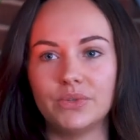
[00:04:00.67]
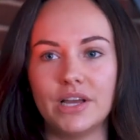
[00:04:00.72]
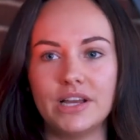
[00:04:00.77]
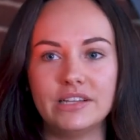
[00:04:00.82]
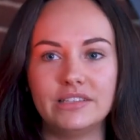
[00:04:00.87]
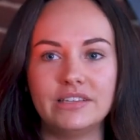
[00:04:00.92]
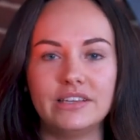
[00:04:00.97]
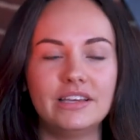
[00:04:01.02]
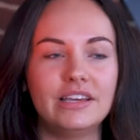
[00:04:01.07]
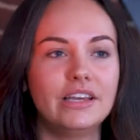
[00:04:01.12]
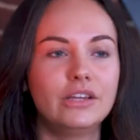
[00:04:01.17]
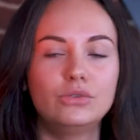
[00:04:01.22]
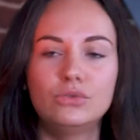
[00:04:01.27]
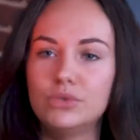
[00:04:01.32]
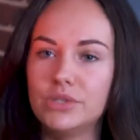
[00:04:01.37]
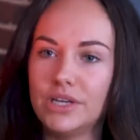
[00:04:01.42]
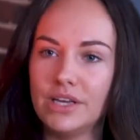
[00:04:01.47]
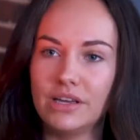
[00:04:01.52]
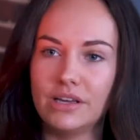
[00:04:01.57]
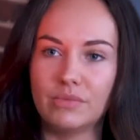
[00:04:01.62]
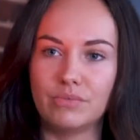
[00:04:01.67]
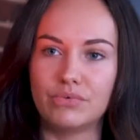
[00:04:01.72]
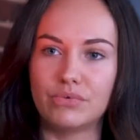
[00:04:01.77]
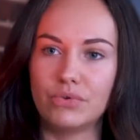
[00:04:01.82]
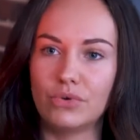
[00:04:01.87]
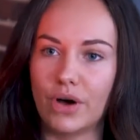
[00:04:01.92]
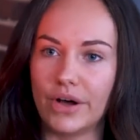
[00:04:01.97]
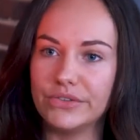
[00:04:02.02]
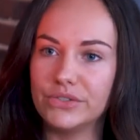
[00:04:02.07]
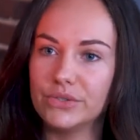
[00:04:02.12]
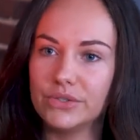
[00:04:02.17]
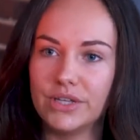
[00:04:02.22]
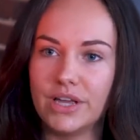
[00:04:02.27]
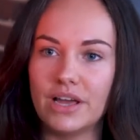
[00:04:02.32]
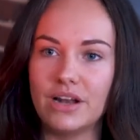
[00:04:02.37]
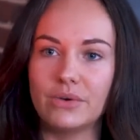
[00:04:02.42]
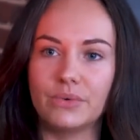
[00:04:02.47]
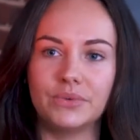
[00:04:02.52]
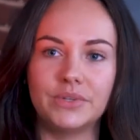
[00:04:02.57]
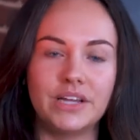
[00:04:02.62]
on a été éduqué pour le
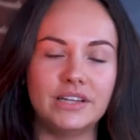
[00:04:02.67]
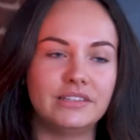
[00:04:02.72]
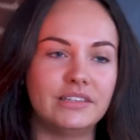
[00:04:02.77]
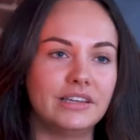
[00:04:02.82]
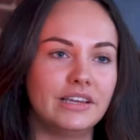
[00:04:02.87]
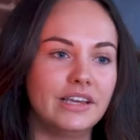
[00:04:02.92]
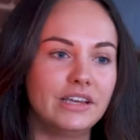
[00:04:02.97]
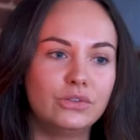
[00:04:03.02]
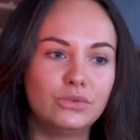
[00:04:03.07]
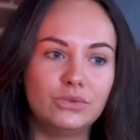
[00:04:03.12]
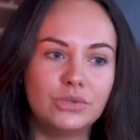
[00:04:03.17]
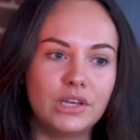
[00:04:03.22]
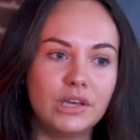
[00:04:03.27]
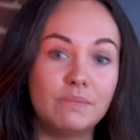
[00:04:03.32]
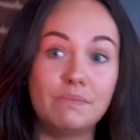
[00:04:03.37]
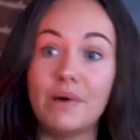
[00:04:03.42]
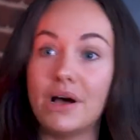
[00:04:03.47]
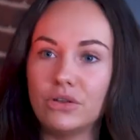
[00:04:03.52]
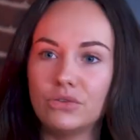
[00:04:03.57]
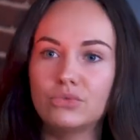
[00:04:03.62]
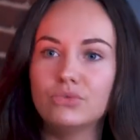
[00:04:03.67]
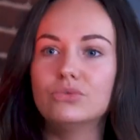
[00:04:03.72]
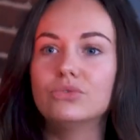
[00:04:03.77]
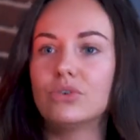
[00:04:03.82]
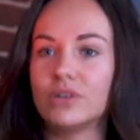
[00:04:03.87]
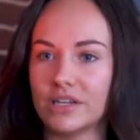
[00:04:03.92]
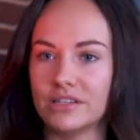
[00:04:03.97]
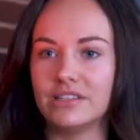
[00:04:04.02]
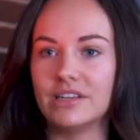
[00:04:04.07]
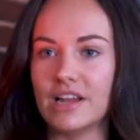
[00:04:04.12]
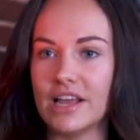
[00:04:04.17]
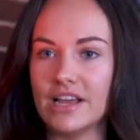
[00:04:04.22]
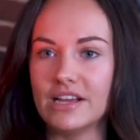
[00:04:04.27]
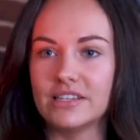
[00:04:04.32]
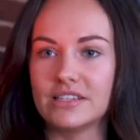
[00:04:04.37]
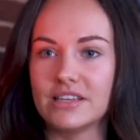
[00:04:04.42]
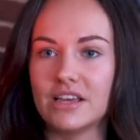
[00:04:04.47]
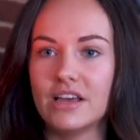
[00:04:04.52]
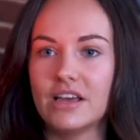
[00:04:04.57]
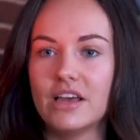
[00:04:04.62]
rationnel, on a été éduqué partout dans
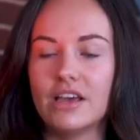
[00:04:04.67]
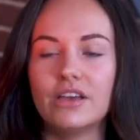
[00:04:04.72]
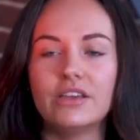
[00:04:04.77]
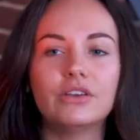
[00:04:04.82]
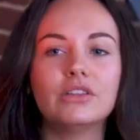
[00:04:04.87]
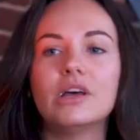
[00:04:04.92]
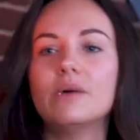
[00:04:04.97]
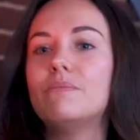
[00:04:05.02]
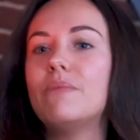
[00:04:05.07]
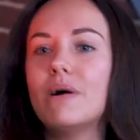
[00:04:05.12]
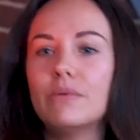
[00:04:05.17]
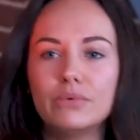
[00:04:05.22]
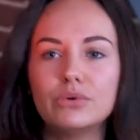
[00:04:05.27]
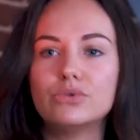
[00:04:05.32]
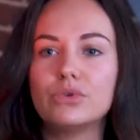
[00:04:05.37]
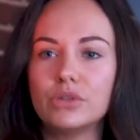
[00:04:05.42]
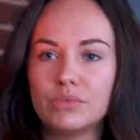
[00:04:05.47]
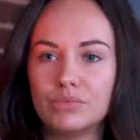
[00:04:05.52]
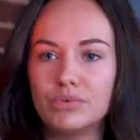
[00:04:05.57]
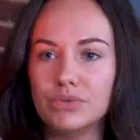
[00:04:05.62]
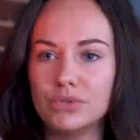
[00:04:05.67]
l'intellect, il n'y en a pas besoin de